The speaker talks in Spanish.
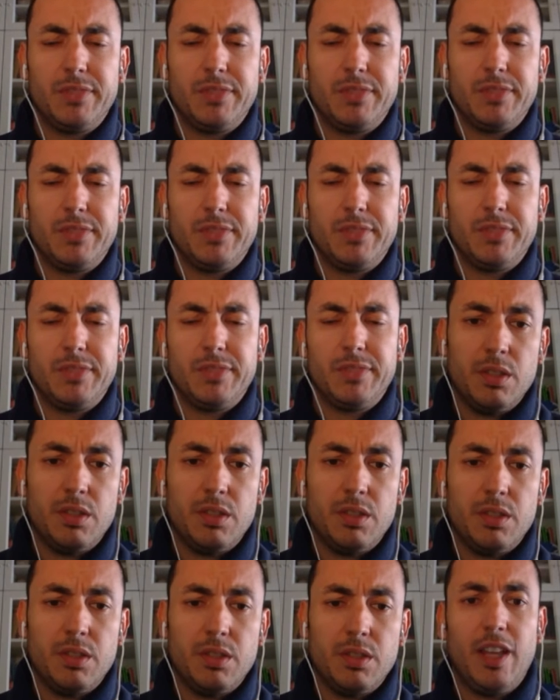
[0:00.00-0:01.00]
mm,
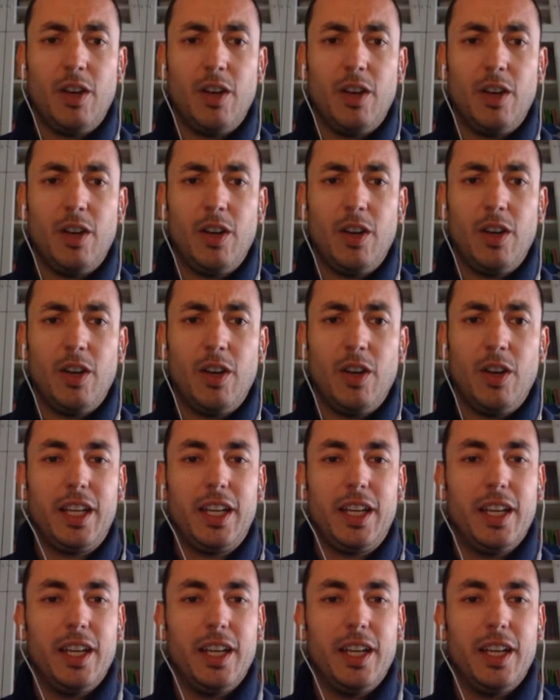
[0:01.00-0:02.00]
sé de los que dicen
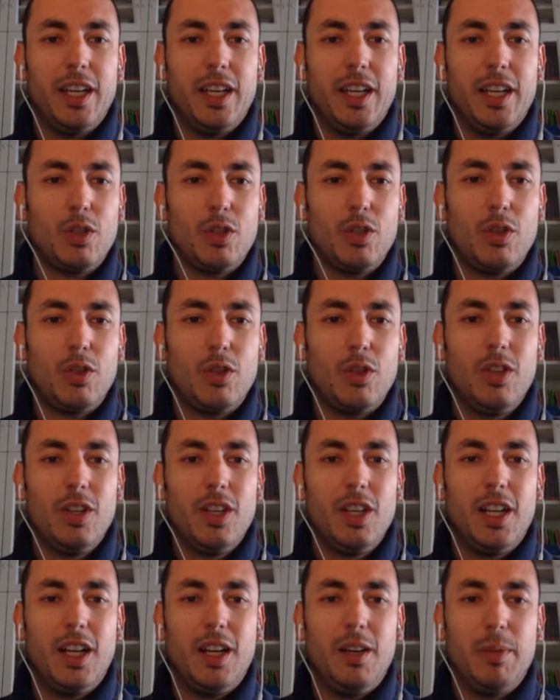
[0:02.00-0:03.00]
que nosotros
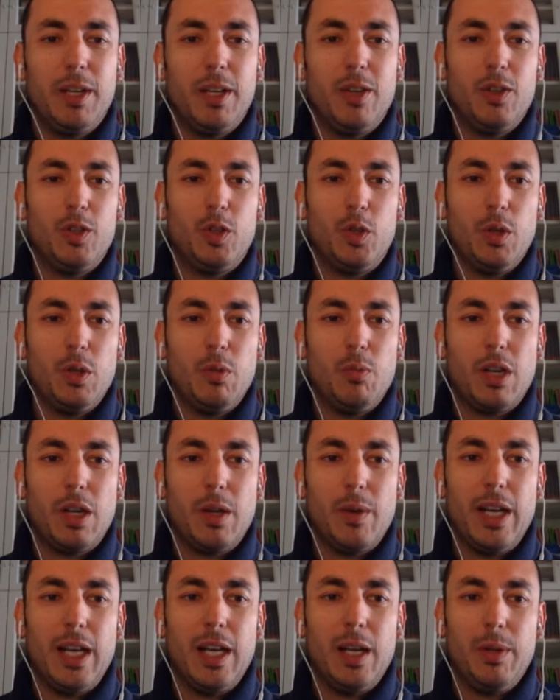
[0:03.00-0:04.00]
al menos estuvimos una
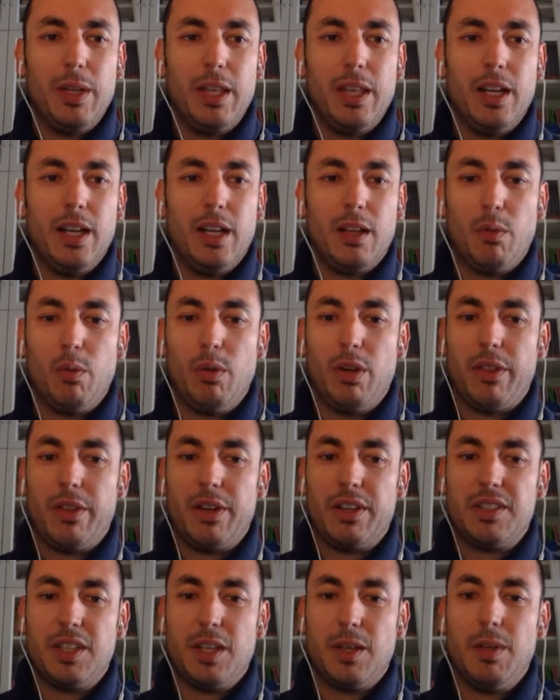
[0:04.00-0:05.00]
vez en la vida en las dunas
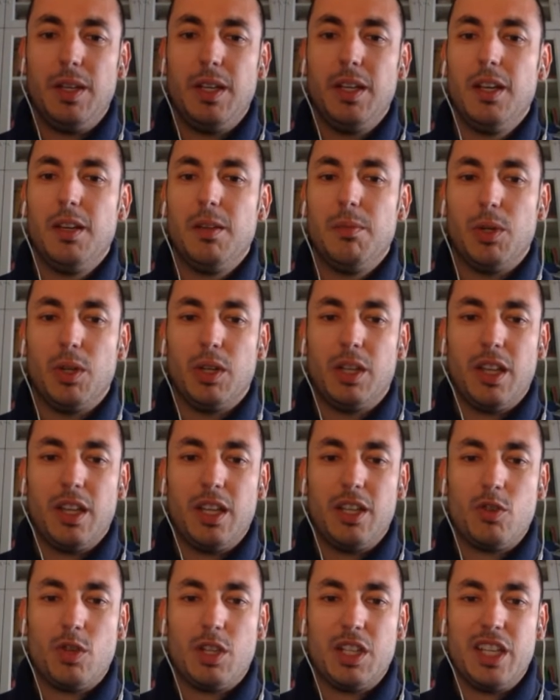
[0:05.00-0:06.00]
del Chevi, porque de
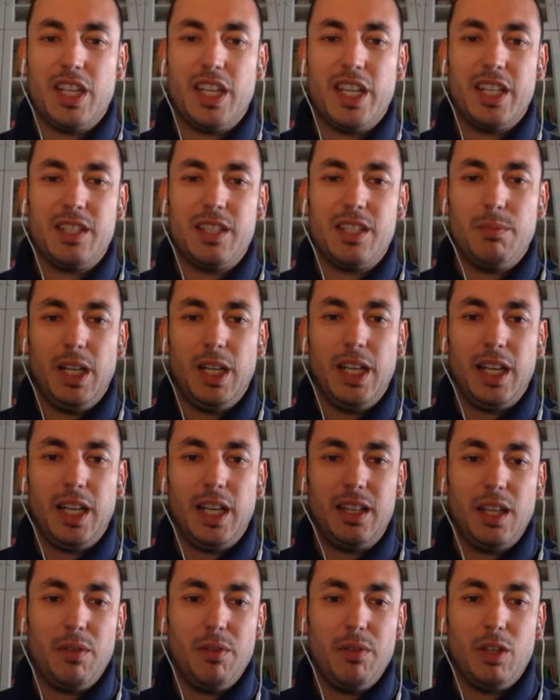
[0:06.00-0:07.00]
hecho así es, ¿vale? Aquí
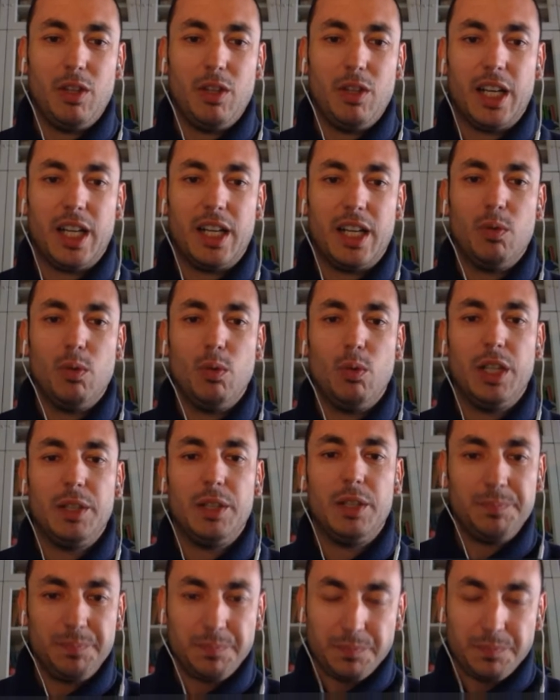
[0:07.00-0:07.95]
estáis viendo la gran duna.